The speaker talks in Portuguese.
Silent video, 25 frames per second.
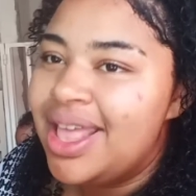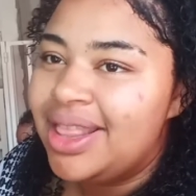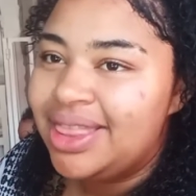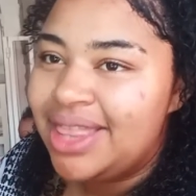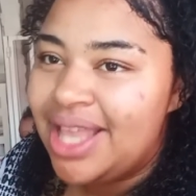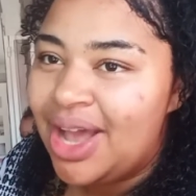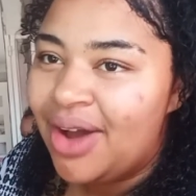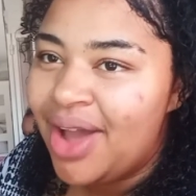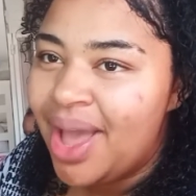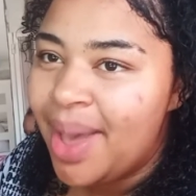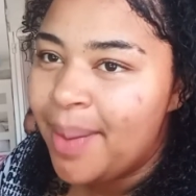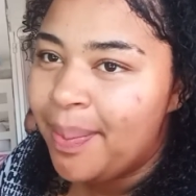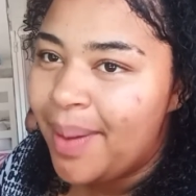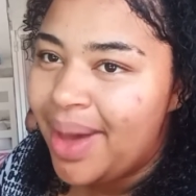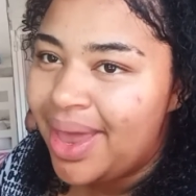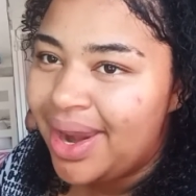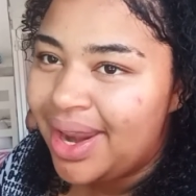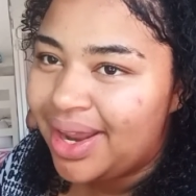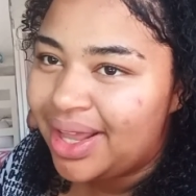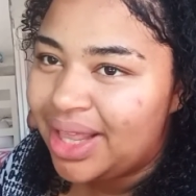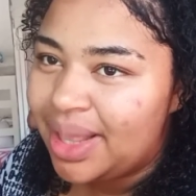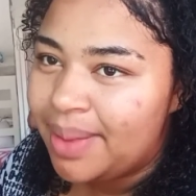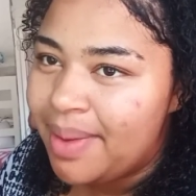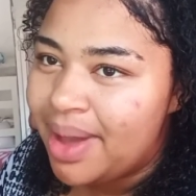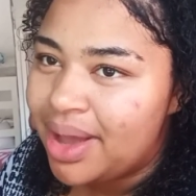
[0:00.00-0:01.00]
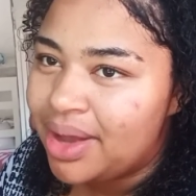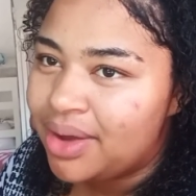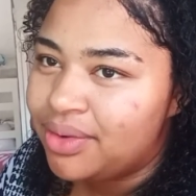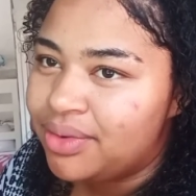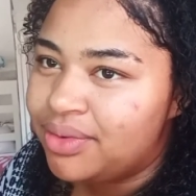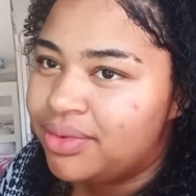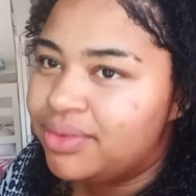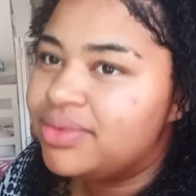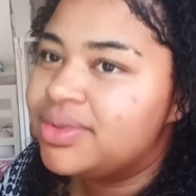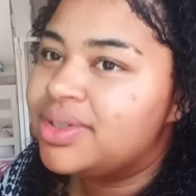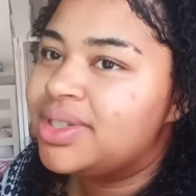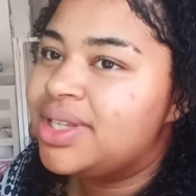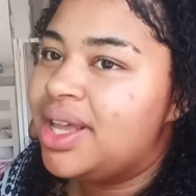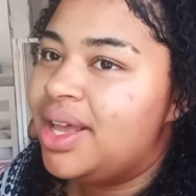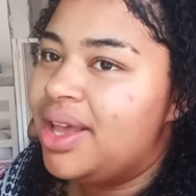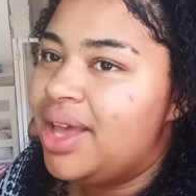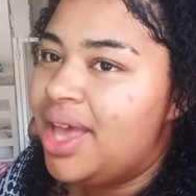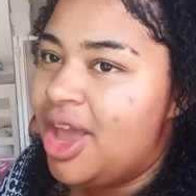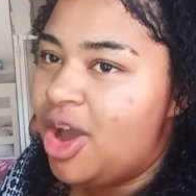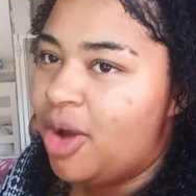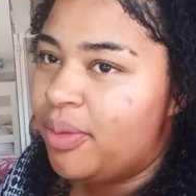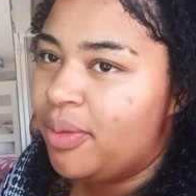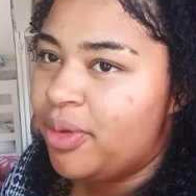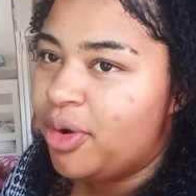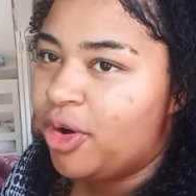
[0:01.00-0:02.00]
Não reparem aquela bagunça,
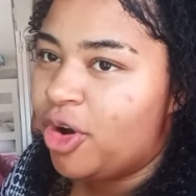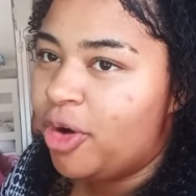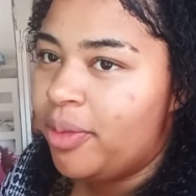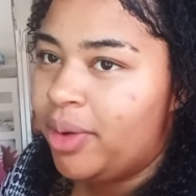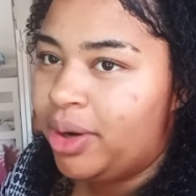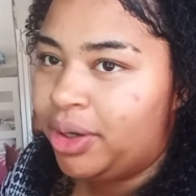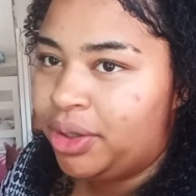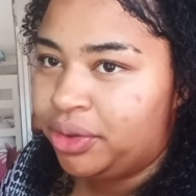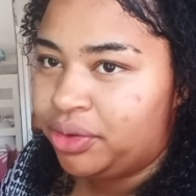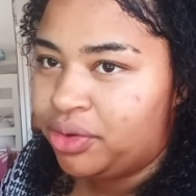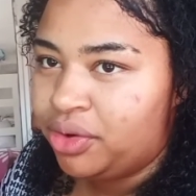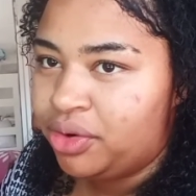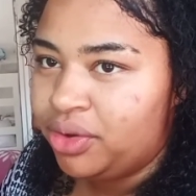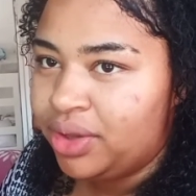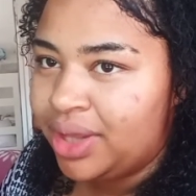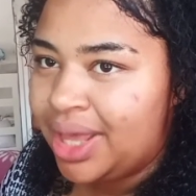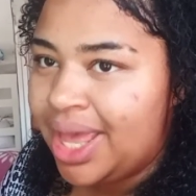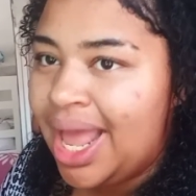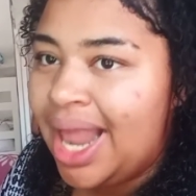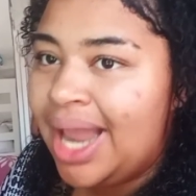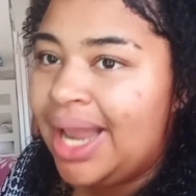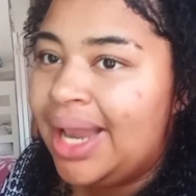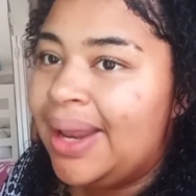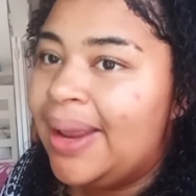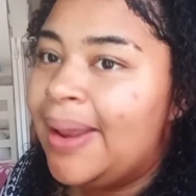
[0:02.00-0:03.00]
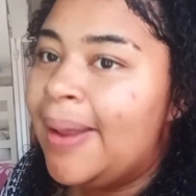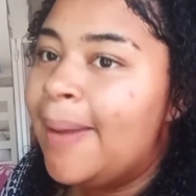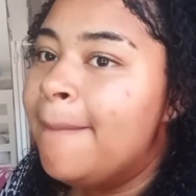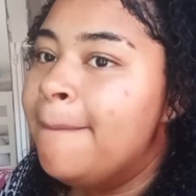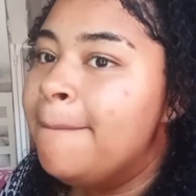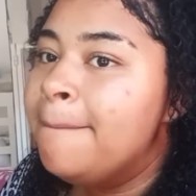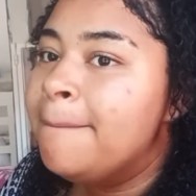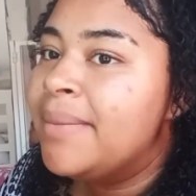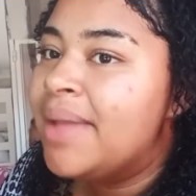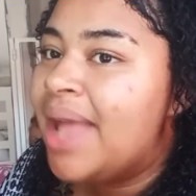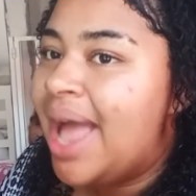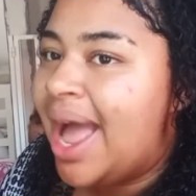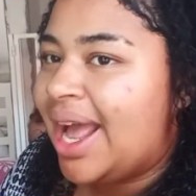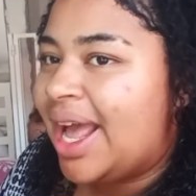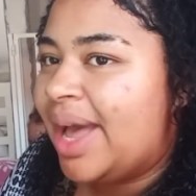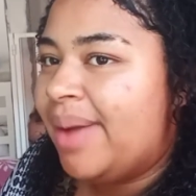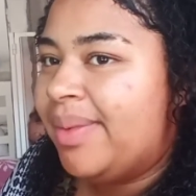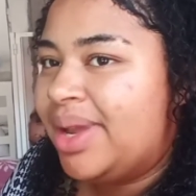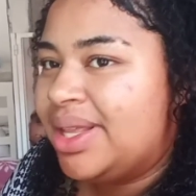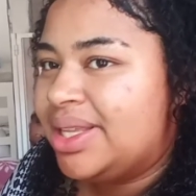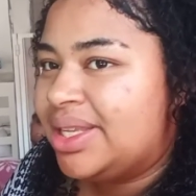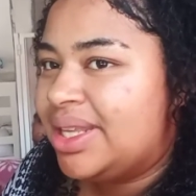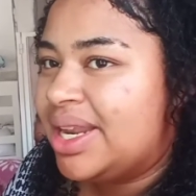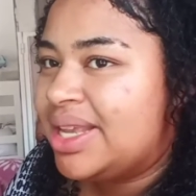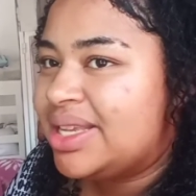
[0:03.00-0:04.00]
é o meu cobertor que eu coloquei ali. A
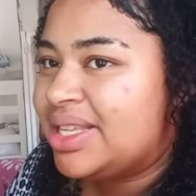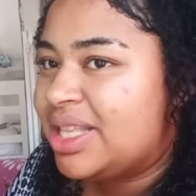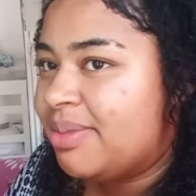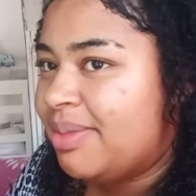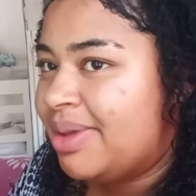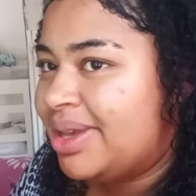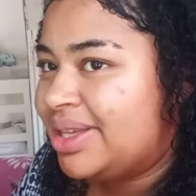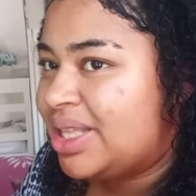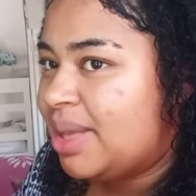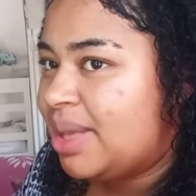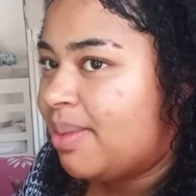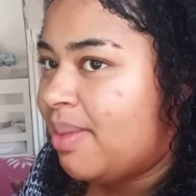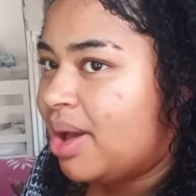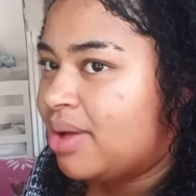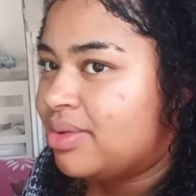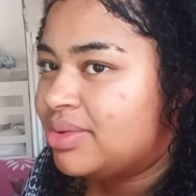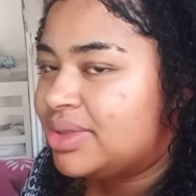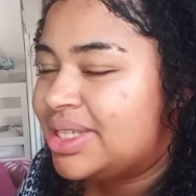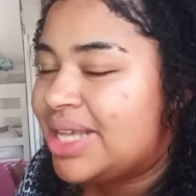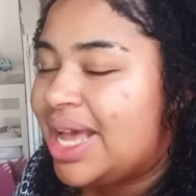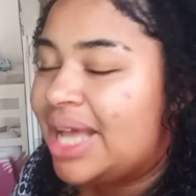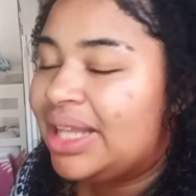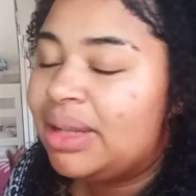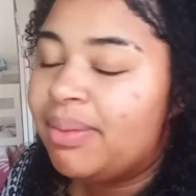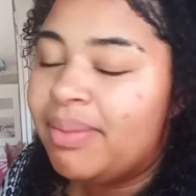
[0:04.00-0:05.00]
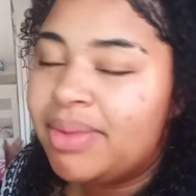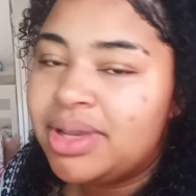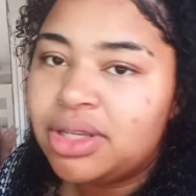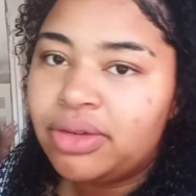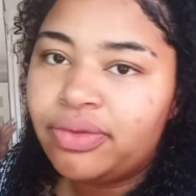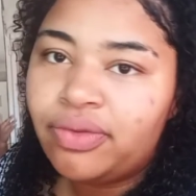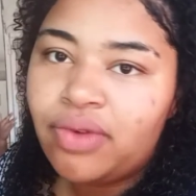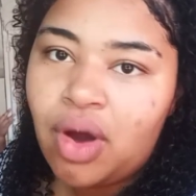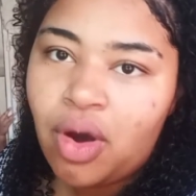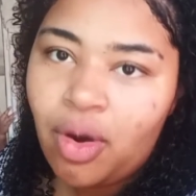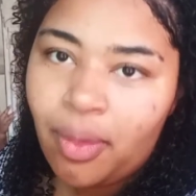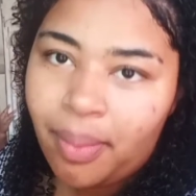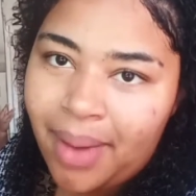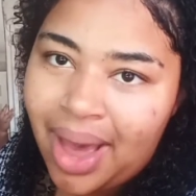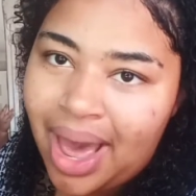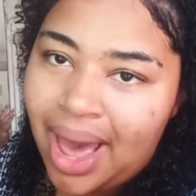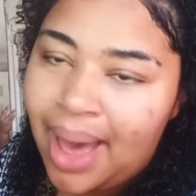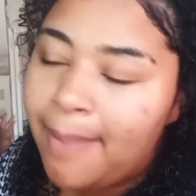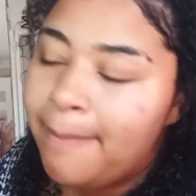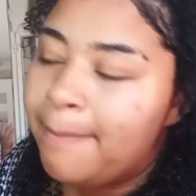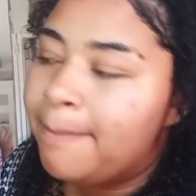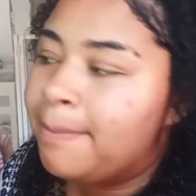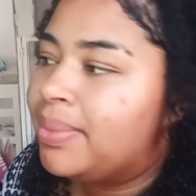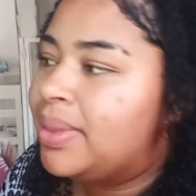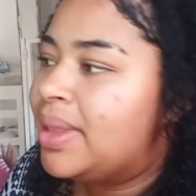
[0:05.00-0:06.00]
câmera das crianças também está bagunçada, mas eu vou
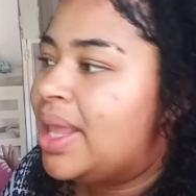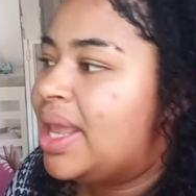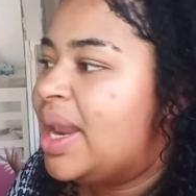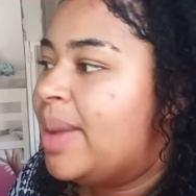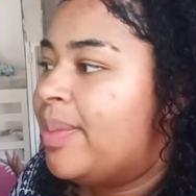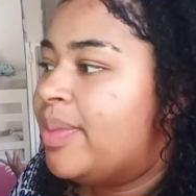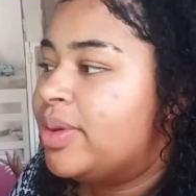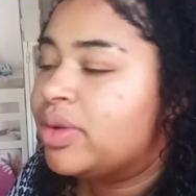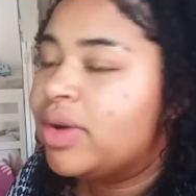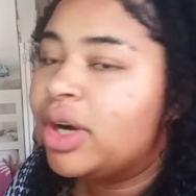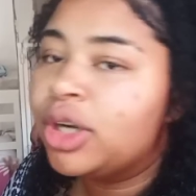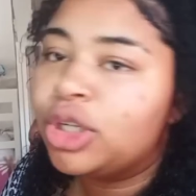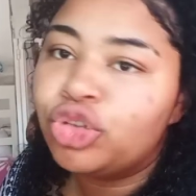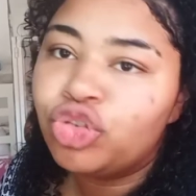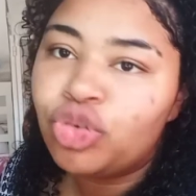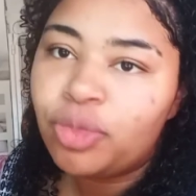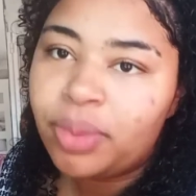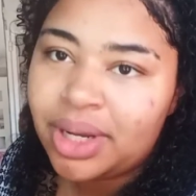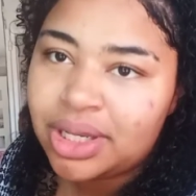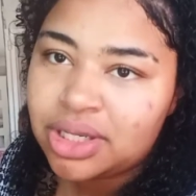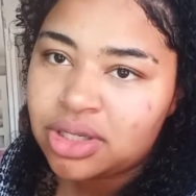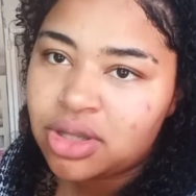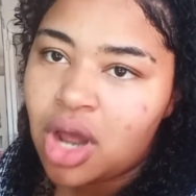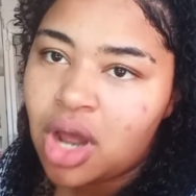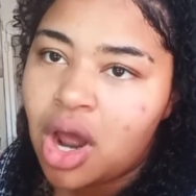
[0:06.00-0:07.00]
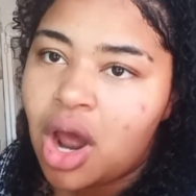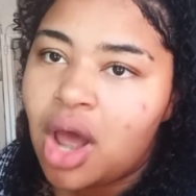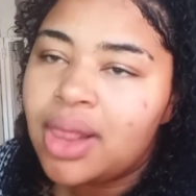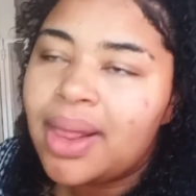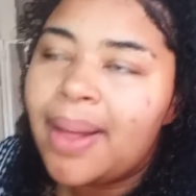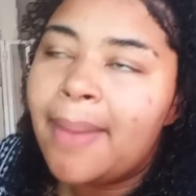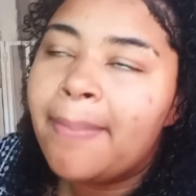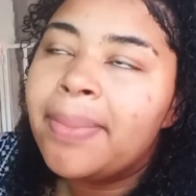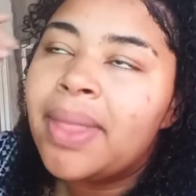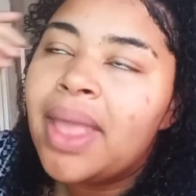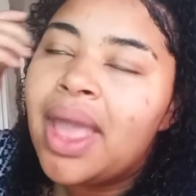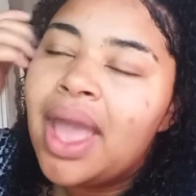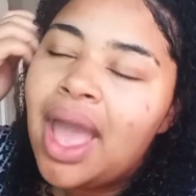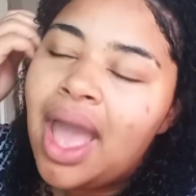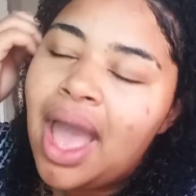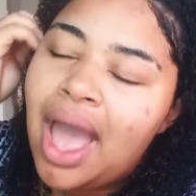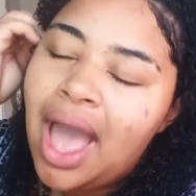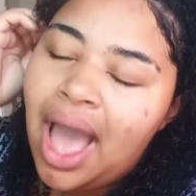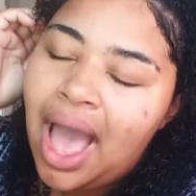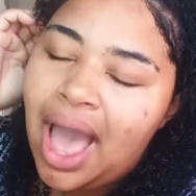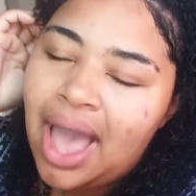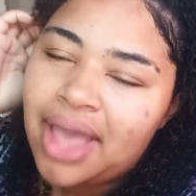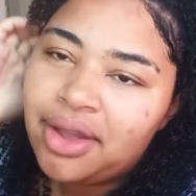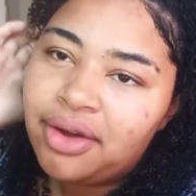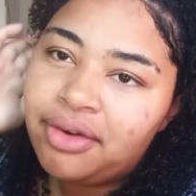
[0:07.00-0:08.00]
arrumar, né? Depois que eu for pra escola,
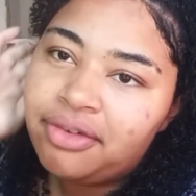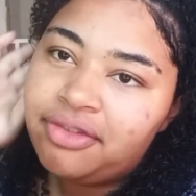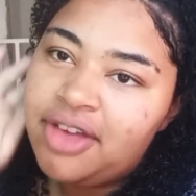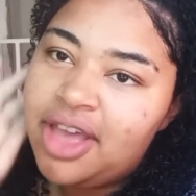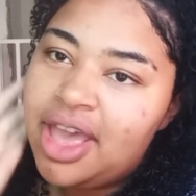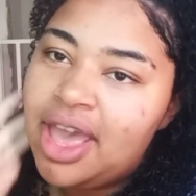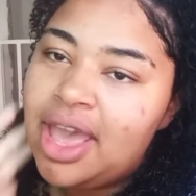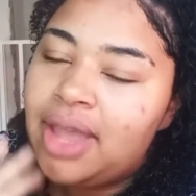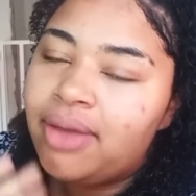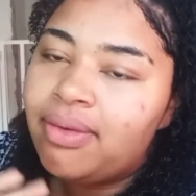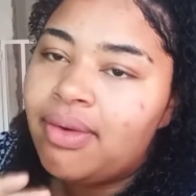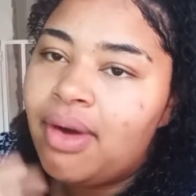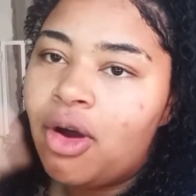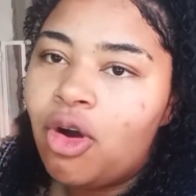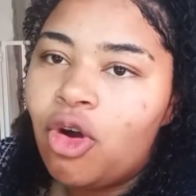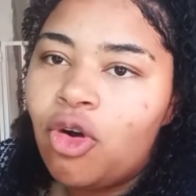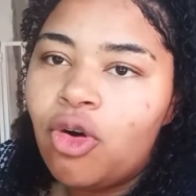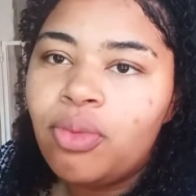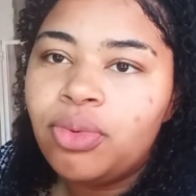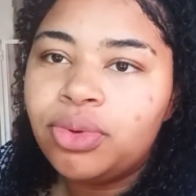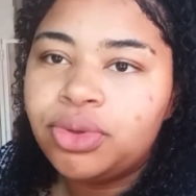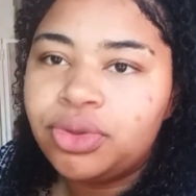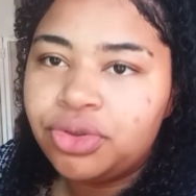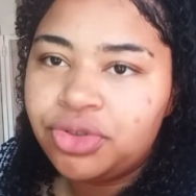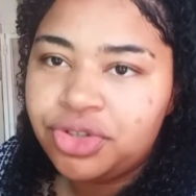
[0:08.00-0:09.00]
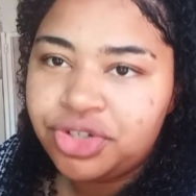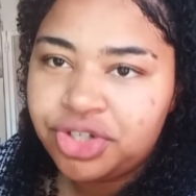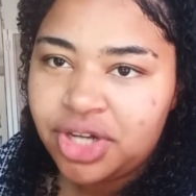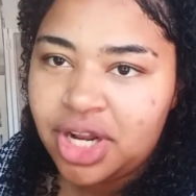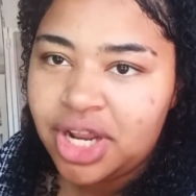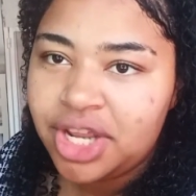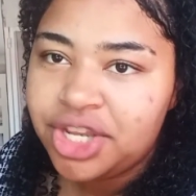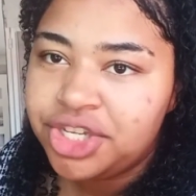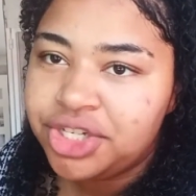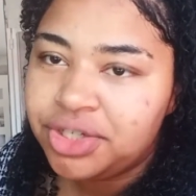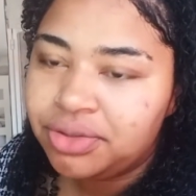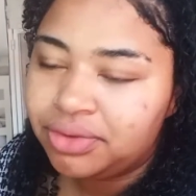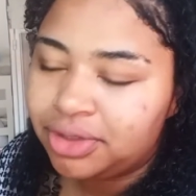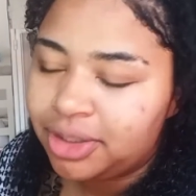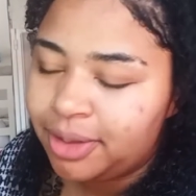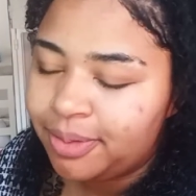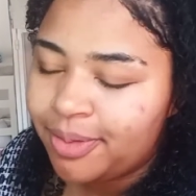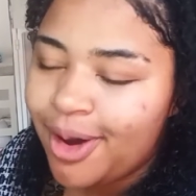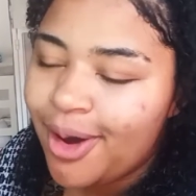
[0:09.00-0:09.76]
aí eu venho, arrumo tudo direitinho, tá